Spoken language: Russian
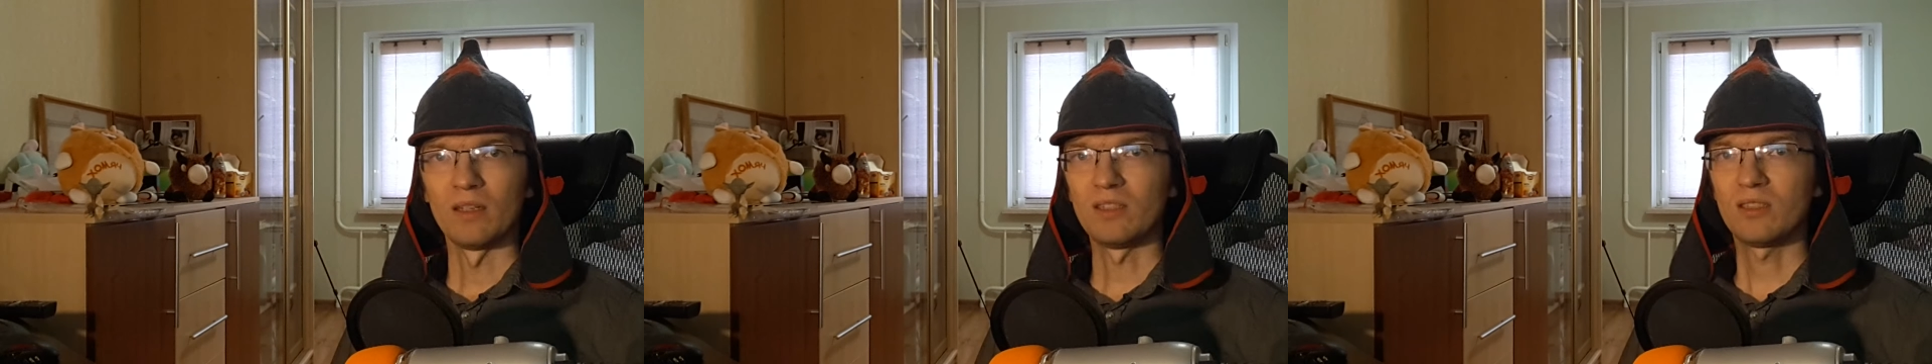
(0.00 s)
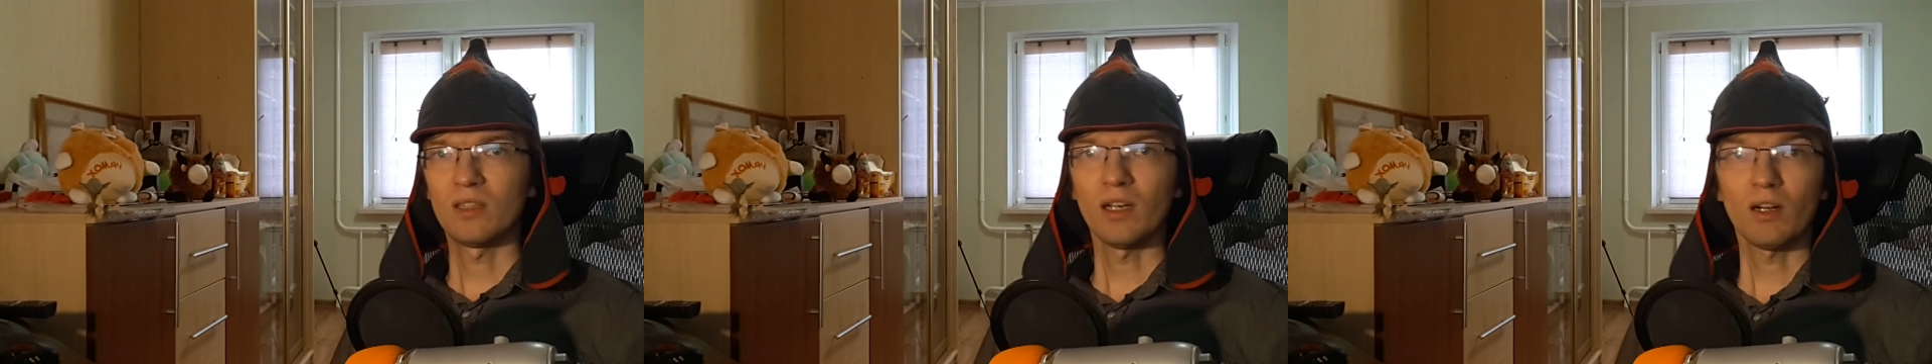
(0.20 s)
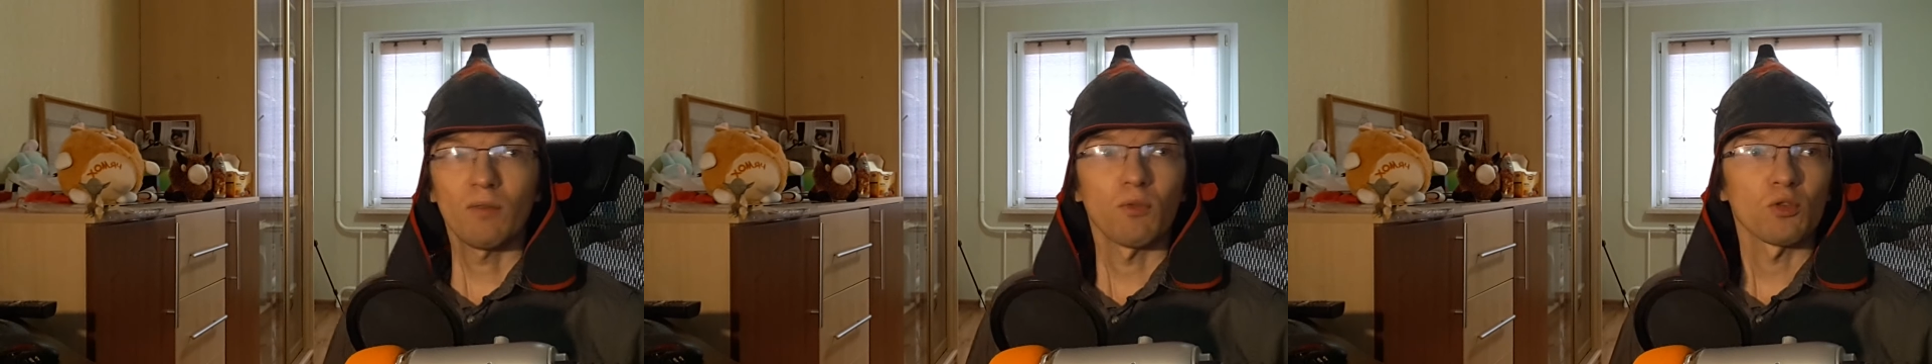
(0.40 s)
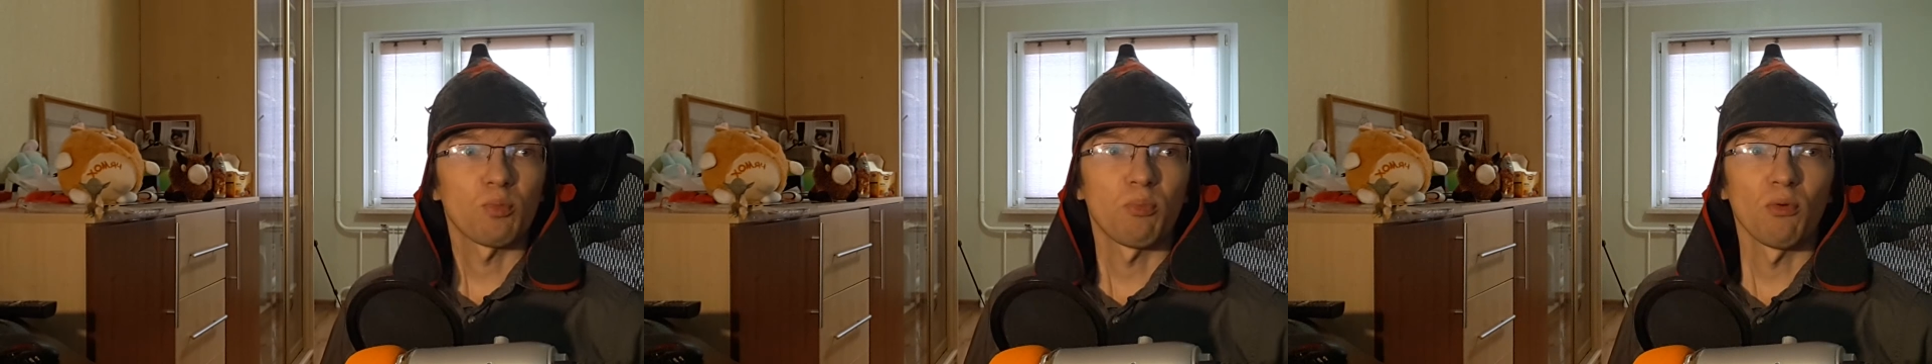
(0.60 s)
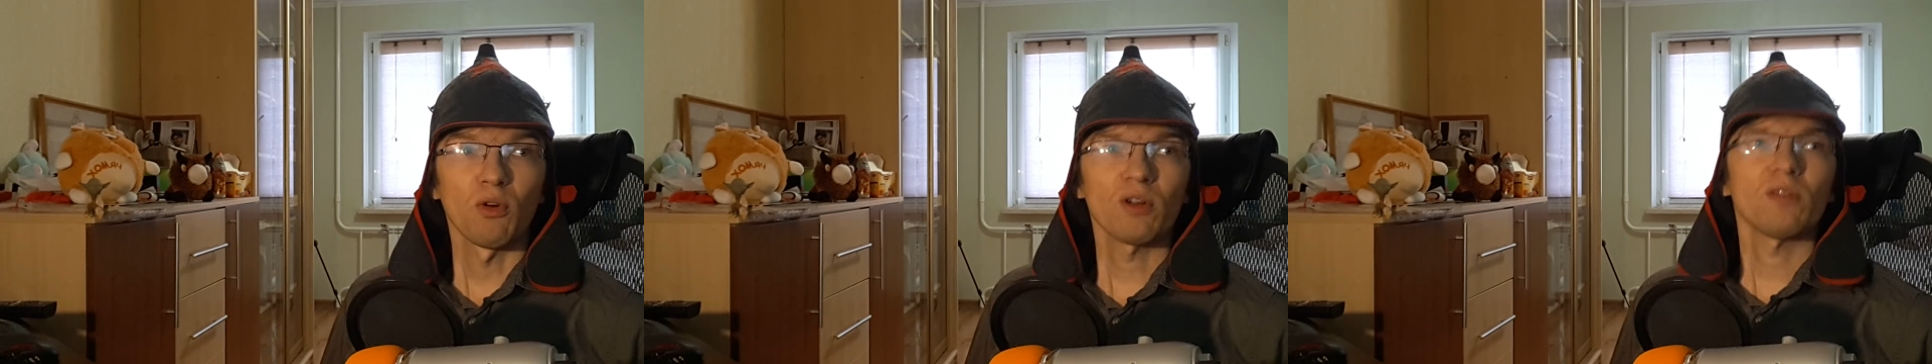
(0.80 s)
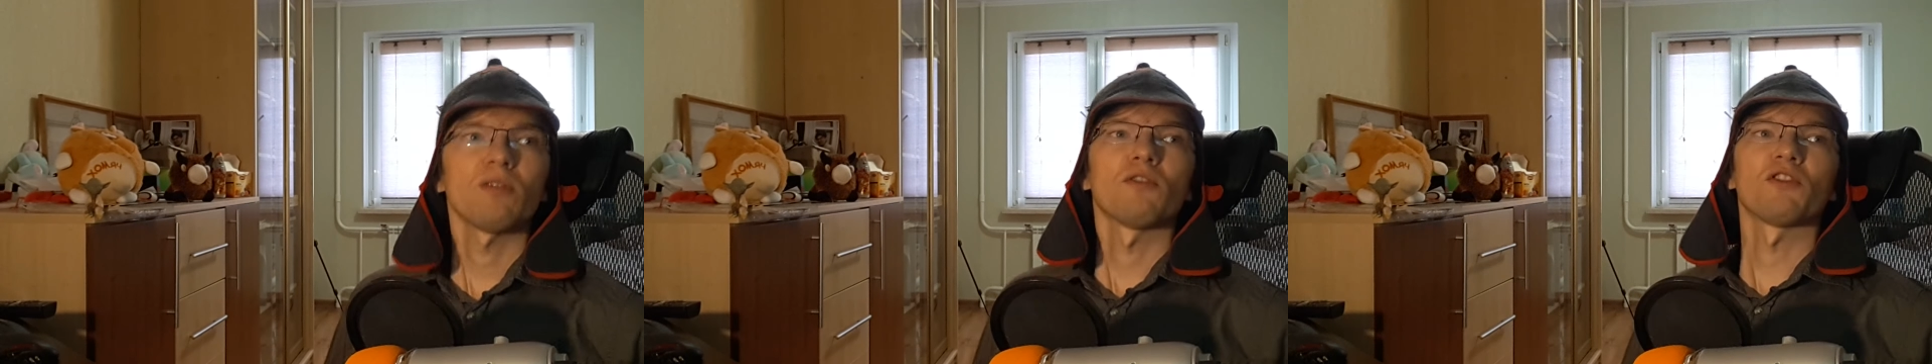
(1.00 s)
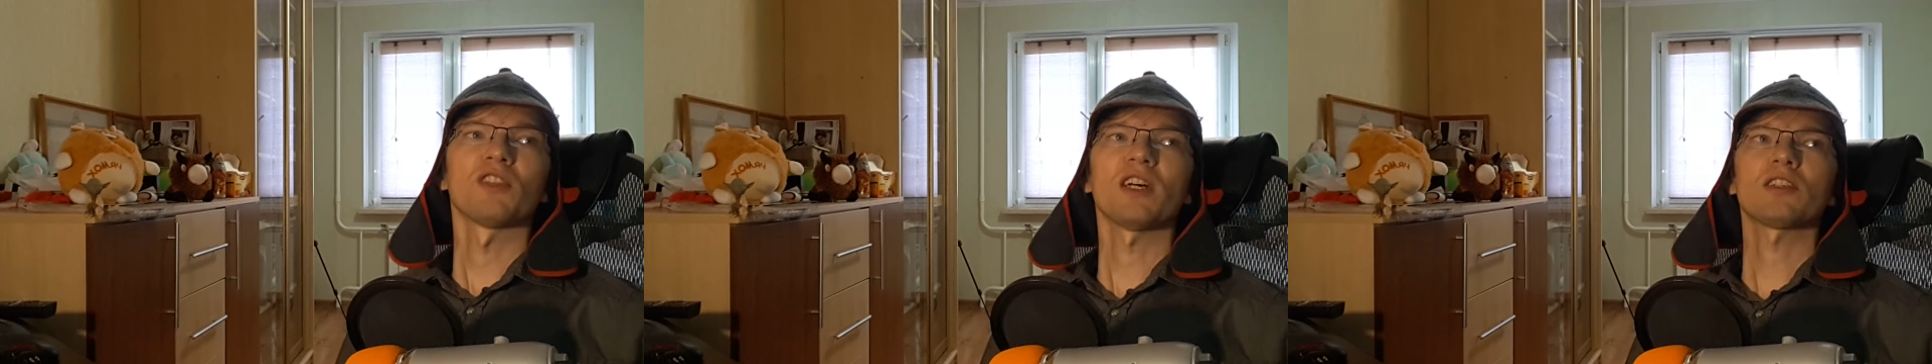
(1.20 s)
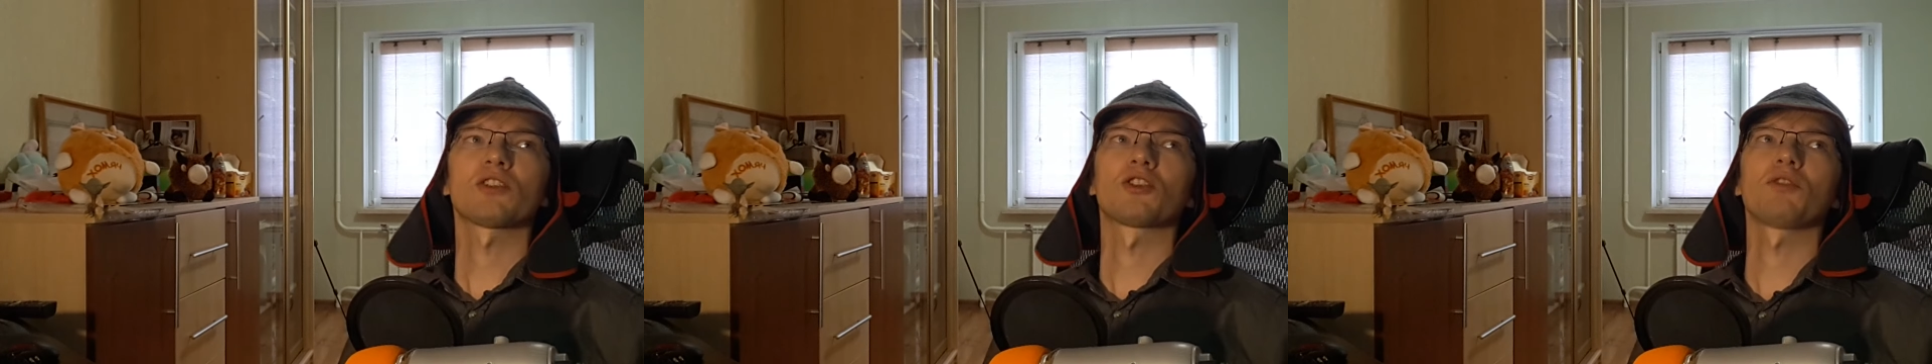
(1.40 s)
И с тех вот пор
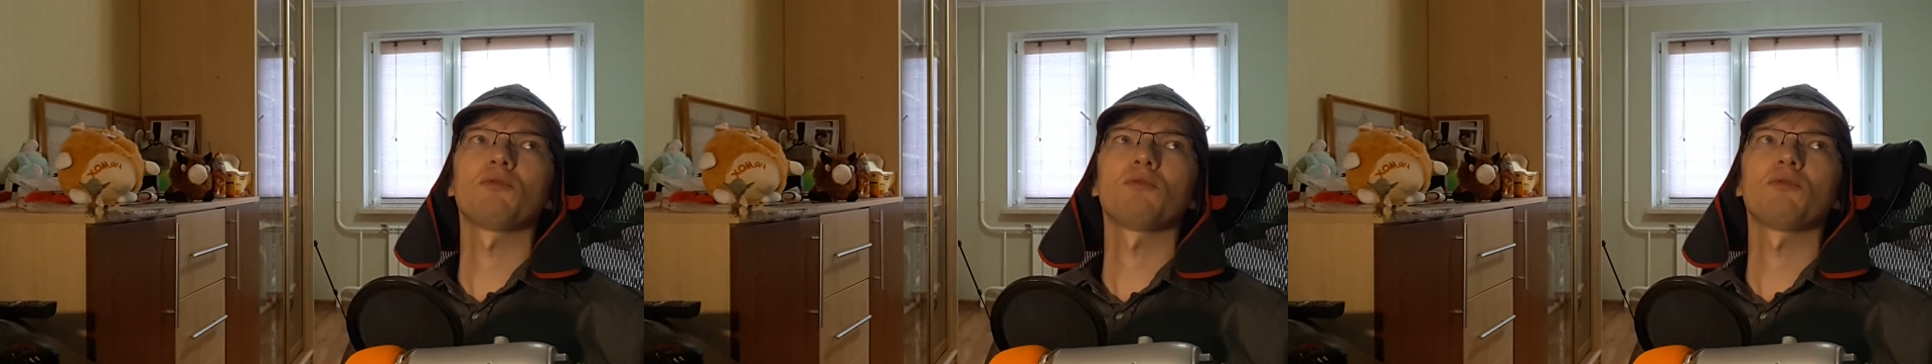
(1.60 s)
в нас